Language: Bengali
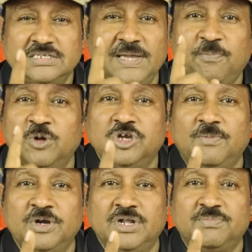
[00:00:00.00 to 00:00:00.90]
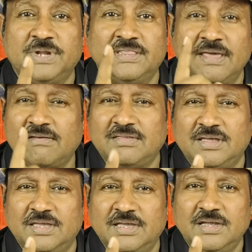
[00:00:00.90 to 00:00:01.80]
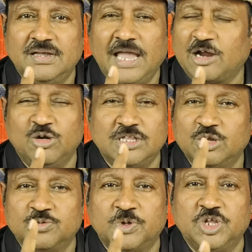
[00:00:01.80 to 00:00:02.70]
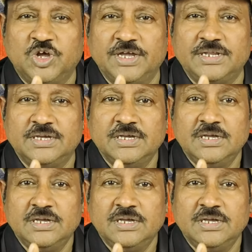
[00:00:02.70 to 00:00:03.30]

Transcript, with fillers: যে পুজো মণ্ডপটা দেখতে গিয়ে এখনও তার উদ্বোধন হয়নি